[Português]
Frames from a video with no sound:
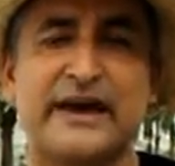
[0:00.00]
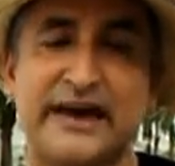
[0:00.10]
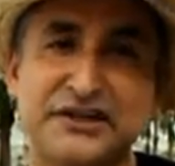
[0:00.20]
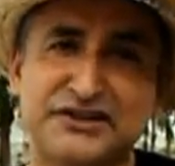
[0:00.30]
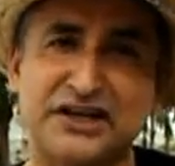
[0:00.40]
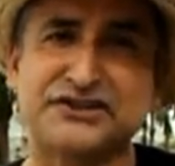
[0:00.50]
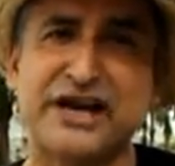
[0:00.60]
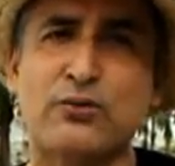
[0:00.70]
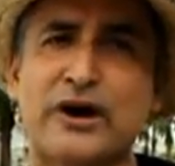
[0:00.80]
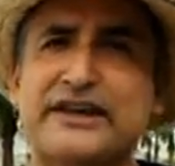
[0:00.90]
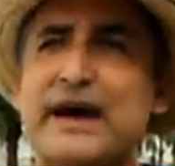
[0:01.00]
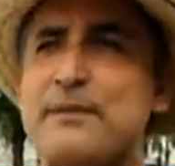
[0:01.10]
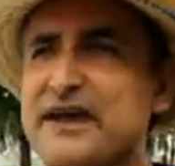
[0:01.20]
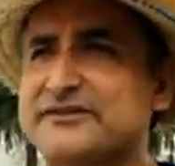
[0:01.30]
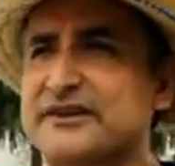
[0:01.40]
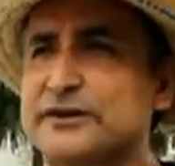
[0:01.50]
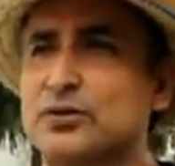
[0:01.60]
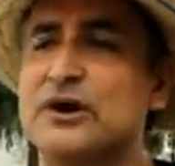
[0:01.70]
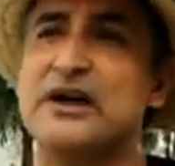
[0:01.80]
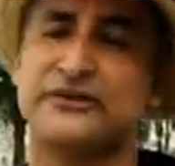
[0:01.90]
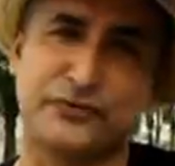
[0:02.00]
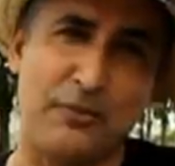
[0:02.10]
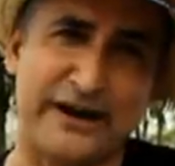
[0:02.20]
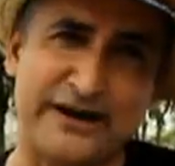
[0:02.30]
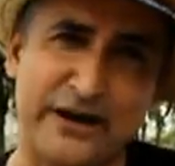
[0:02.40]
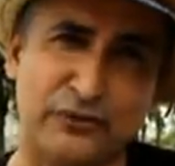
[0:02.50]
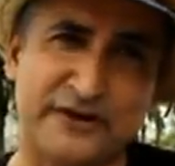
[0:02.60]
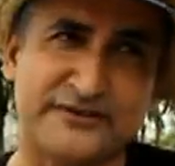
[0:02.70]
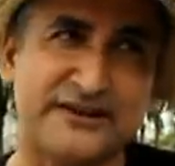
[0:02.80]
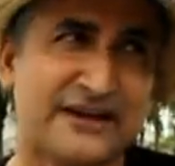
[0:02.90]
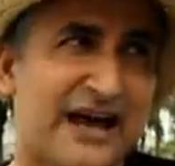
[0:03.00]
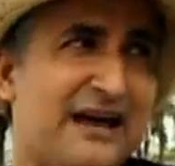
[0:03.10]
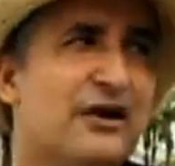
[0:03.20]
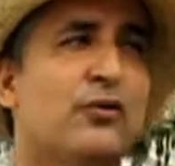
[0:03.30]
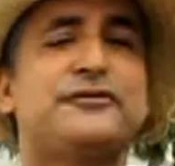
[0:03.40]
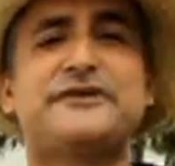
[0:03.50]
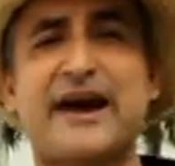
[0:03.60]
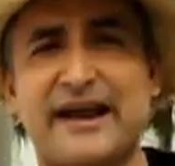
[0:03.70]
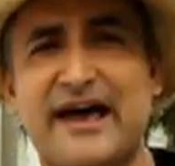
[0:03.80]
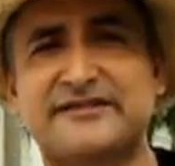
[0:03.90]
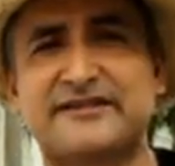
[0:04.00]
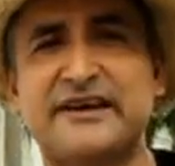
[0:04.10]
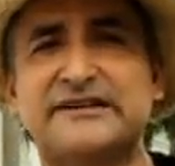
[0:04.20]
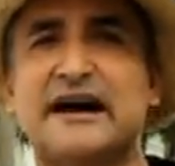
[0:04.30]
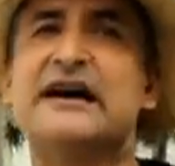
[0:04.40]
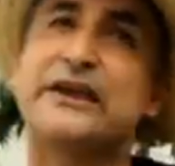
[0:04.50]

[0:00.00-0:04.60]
Eles já chegam aqui ameaçando. Se o Maranhão não aceitar, o Ceará aceita.